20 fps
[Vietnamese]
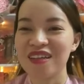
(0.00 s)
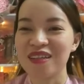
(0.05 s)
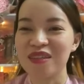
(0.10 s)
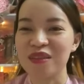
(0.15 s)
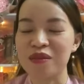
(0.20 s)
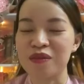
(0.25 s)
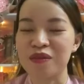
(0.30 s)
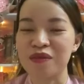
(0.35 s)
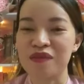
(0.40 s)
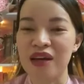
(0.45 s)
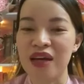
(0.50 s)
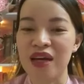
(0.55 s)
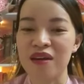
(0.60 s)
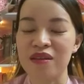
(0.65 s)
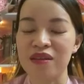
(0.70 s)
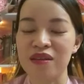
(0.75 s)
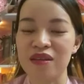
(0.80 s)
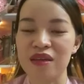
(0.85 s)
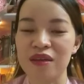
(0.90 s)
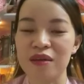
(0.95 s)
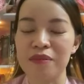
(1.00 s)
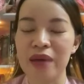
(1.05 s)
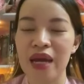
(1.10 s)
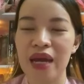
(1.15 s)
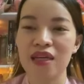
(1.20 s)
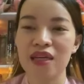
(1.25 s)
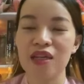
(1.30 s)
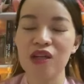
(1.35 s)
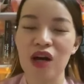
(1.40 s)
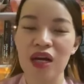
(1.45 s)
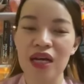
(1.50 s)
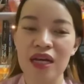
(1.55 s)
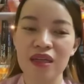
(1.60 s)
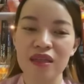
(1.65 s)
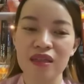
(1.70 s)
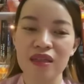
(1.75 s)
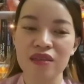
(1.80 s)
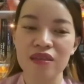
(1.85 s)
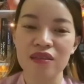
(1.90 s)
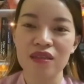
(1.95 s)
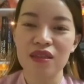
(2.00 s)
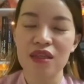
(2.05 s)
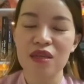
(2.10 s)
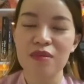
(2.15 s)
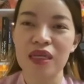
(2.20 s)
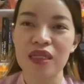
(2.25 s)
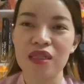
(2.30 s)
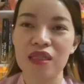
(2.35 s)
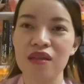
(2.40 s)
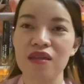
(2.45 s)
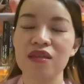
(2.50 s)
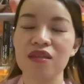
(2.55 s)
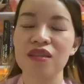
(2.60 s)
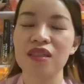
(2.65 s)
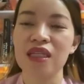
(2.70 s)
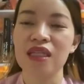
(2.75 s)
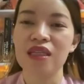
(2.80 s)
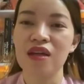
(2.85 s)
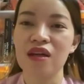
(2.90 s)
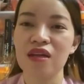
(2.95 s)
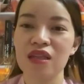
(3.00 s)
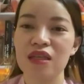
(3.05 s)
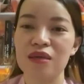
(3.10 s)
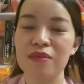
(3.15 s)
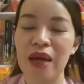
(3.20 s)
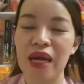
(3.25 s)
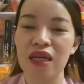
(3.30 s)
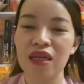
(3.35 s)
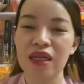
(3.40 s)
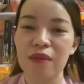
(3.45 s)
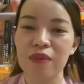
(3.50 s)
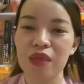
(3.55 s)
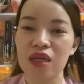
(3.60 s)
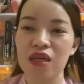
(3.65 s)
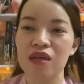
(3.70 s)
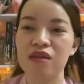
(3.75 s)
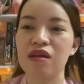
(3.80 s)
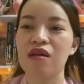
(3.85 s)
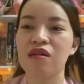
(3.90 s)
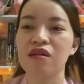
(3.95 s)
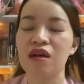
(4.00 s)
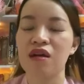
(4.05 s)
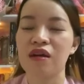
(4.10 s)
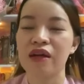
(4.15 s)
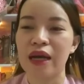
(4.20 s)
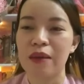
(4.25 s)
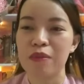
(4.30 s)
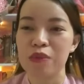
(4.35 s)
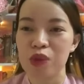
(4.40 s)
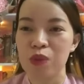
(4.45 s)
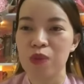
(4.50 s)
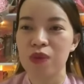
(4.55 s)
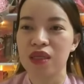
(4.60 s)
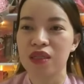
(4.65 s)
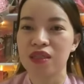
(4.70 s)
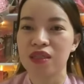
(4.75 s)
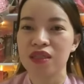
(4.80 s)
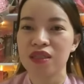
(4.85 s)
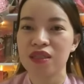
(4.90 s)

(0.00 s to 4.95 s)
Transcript: um, là ờ, bạn ấy gọi là ừ, khi mà nhận được ký đó thì bạn ấy cảm thấy là rần rần cảm xúc lên